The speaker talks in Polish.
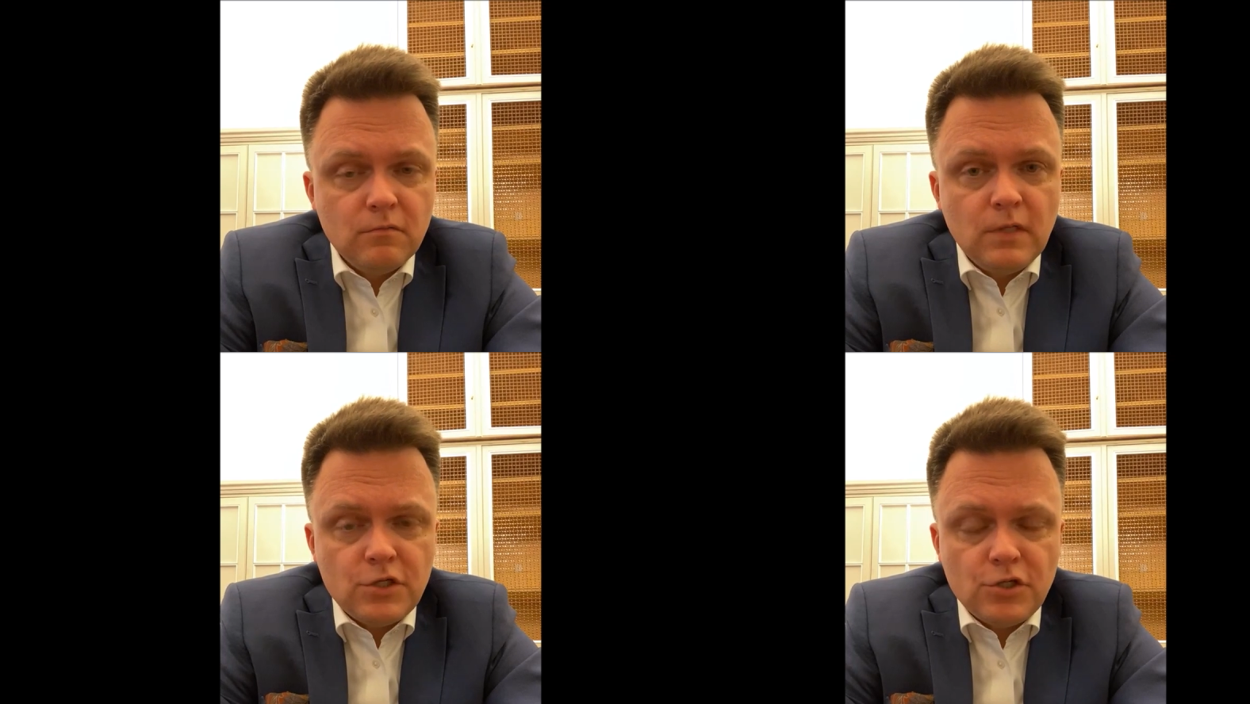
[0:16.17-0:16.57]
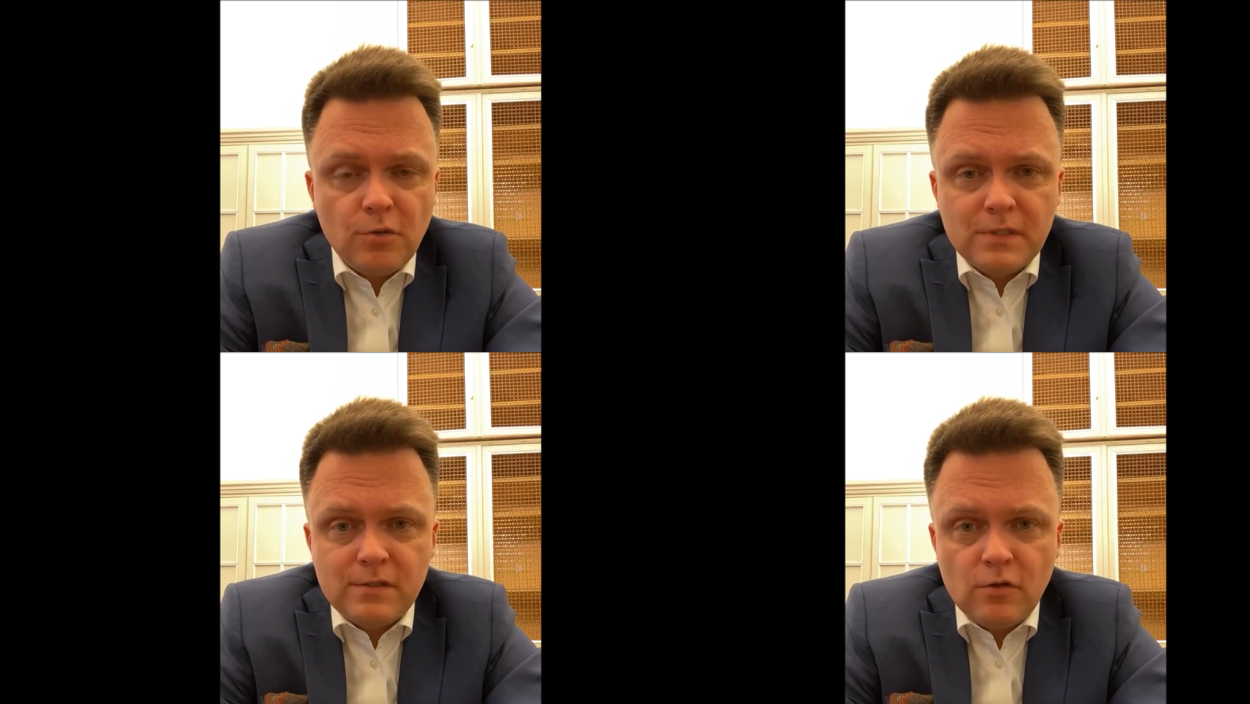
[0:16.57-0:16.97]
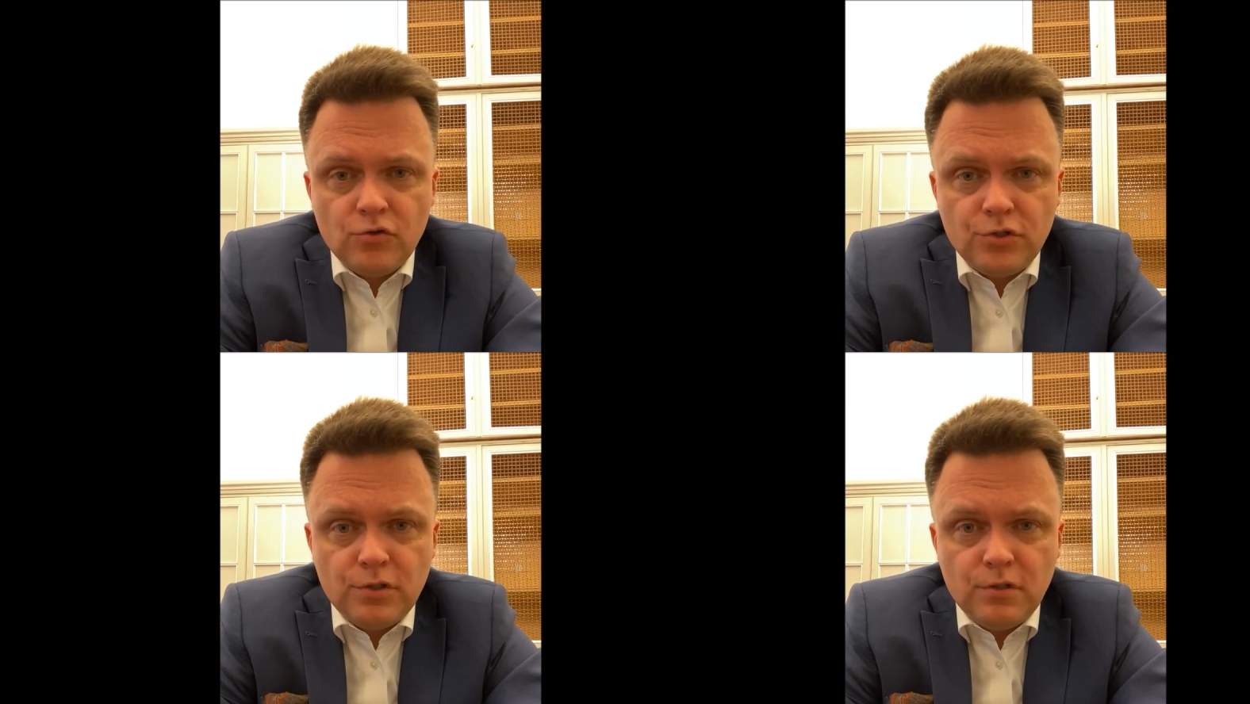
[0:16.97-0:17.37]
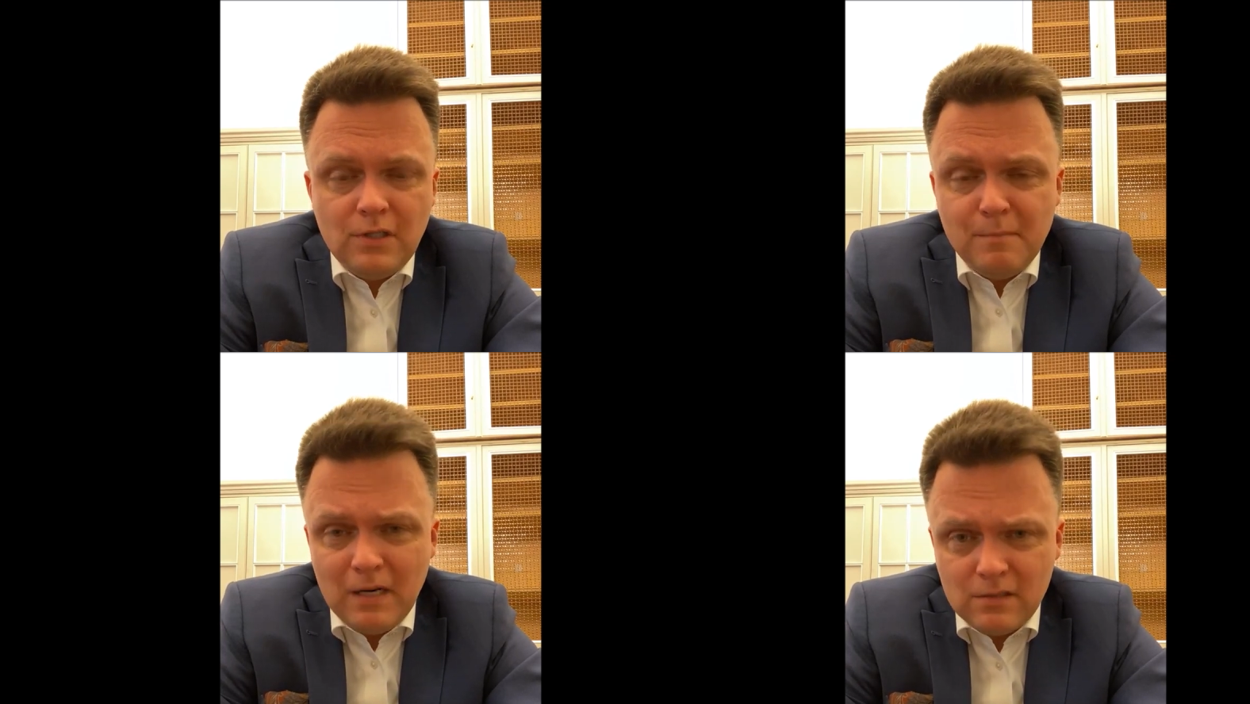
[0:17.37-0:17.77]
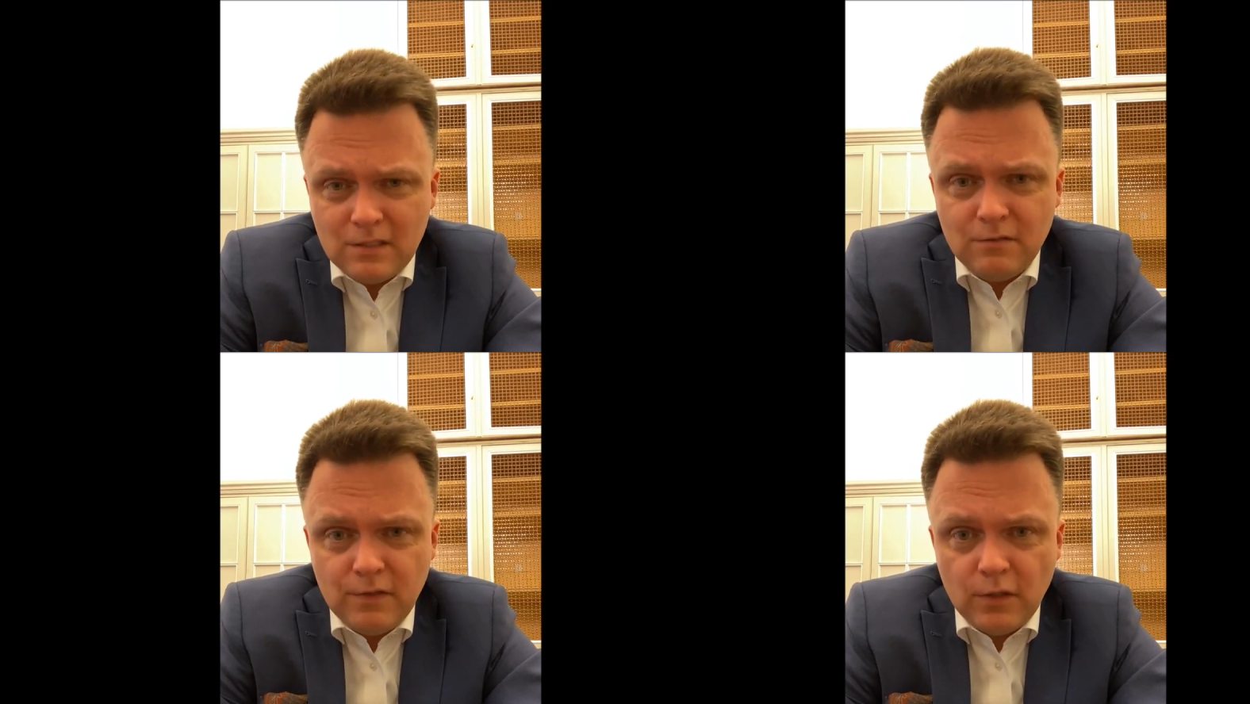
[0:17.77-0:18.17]
naszej obecności i bardzo
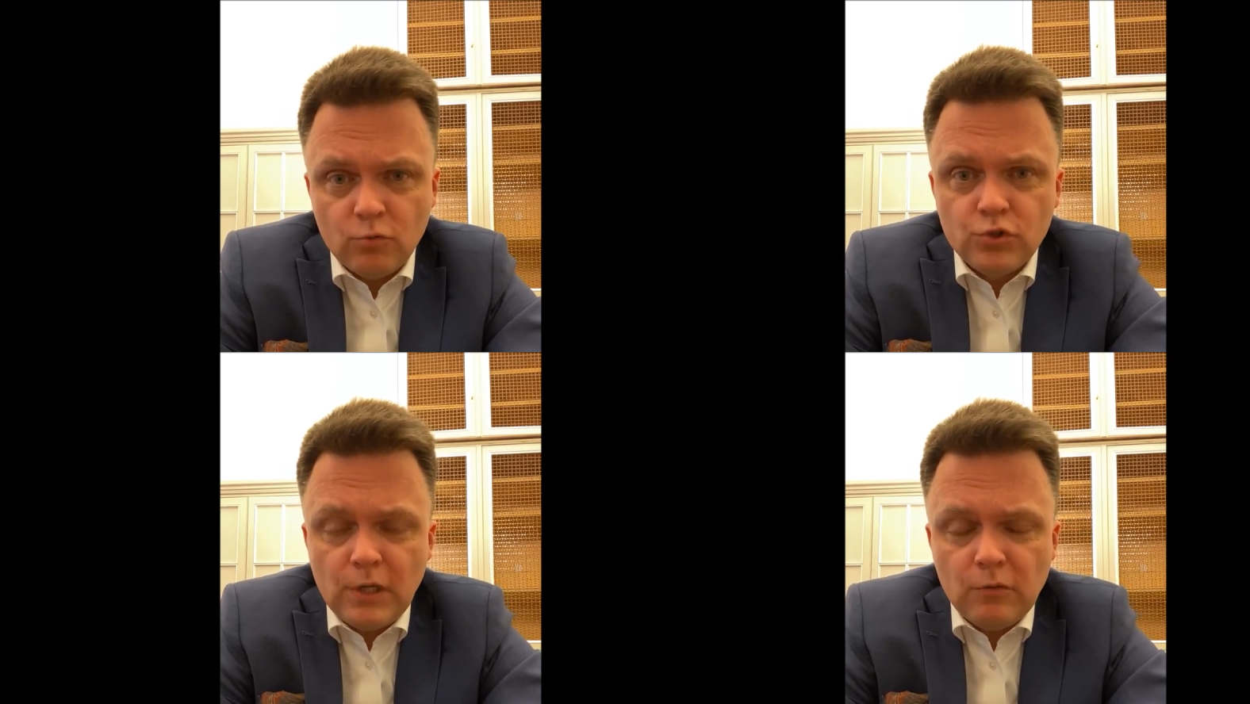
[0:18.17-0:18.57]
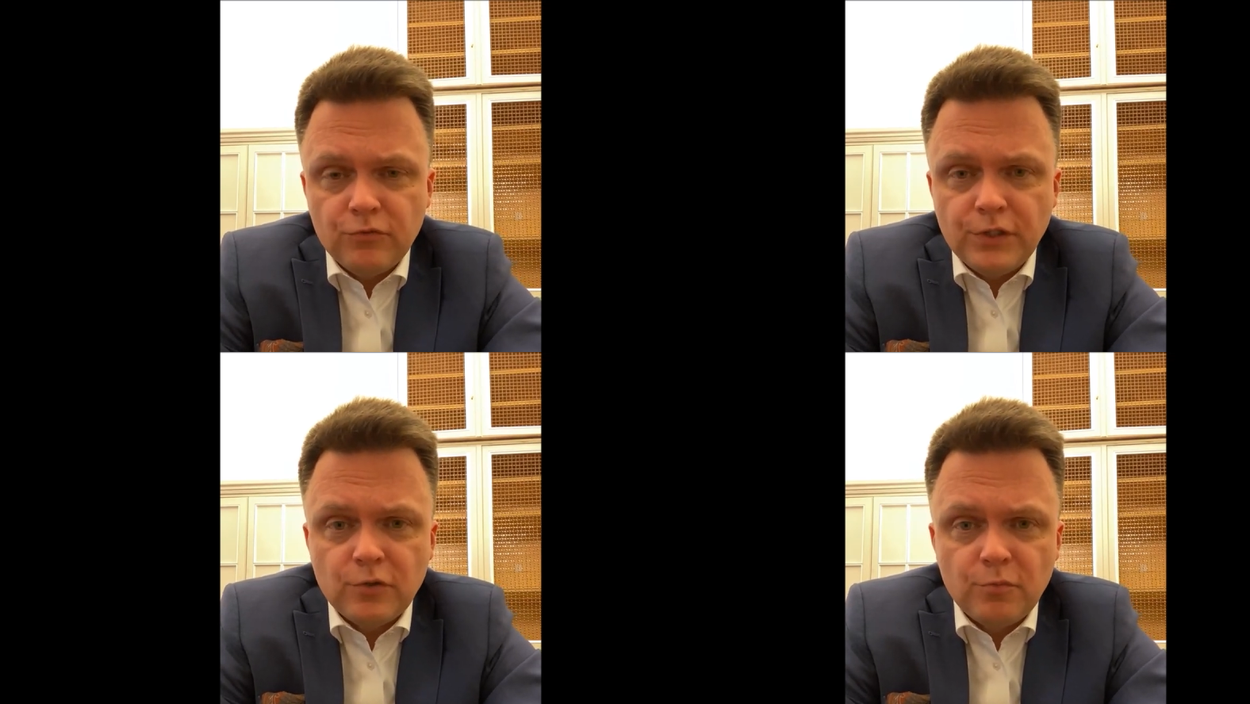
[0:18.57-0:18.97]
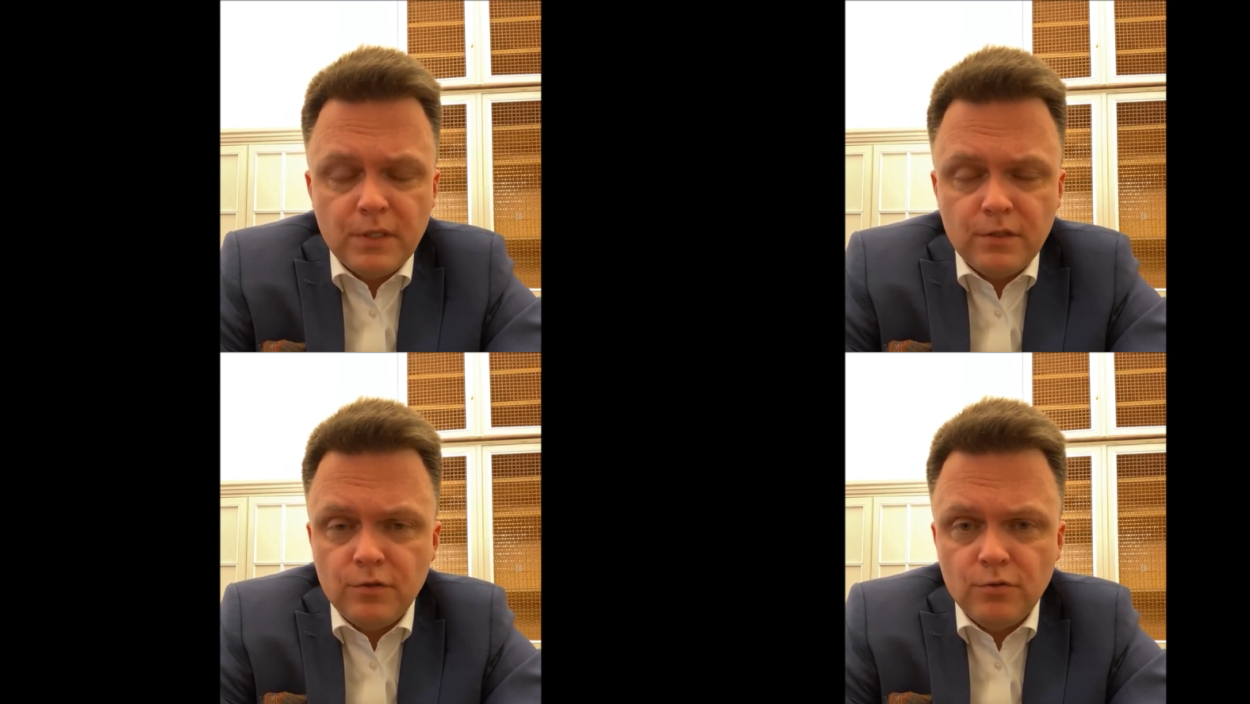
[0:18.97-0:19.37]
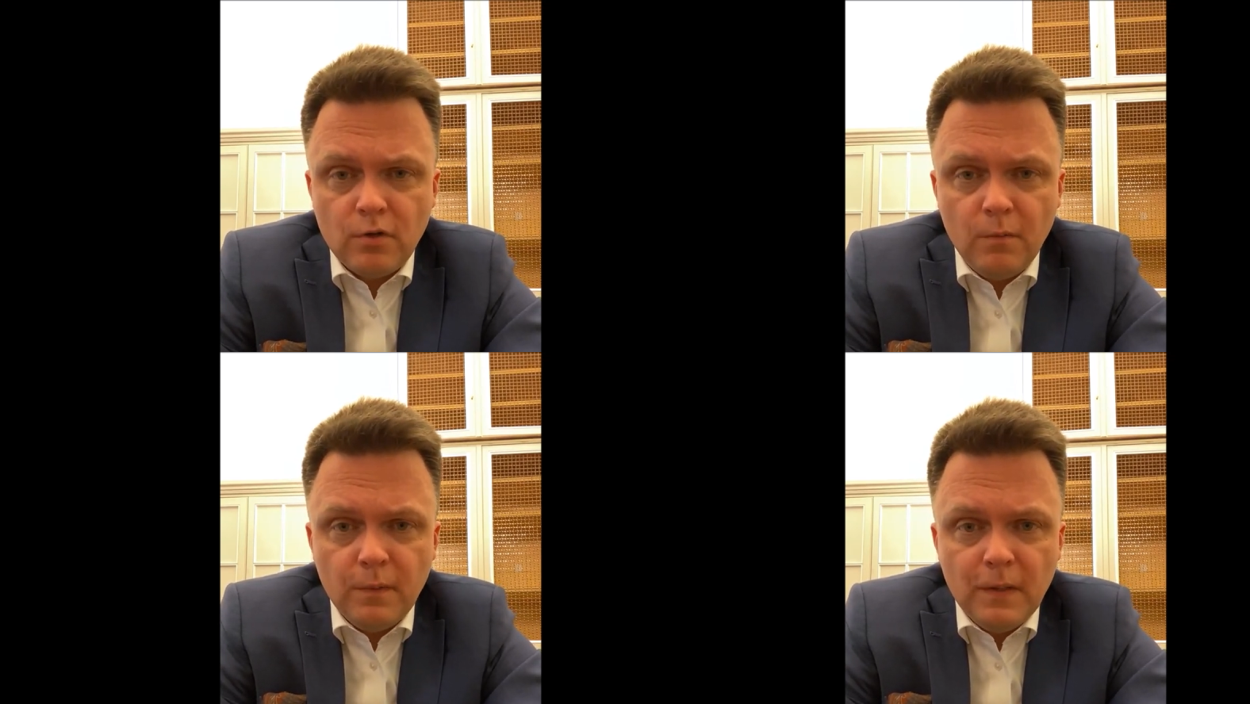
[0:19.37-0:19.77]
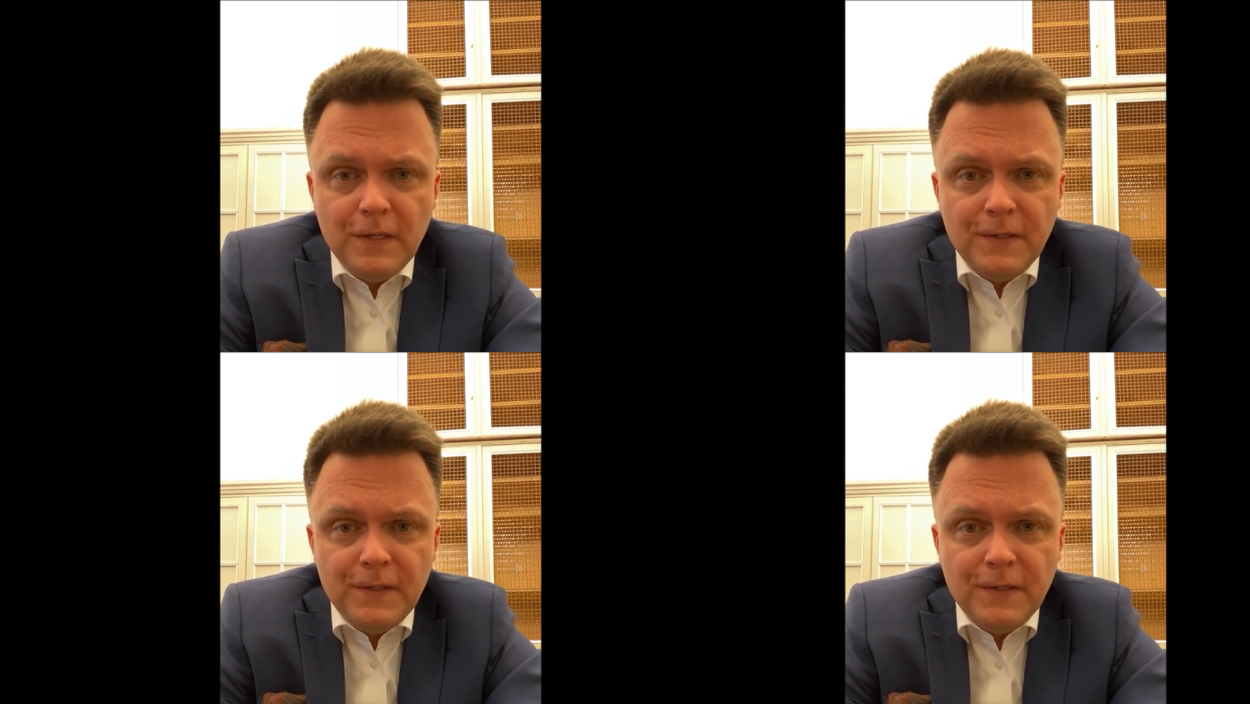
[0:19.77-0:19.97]
aktywnego udziału w tej grupie Renew Europe.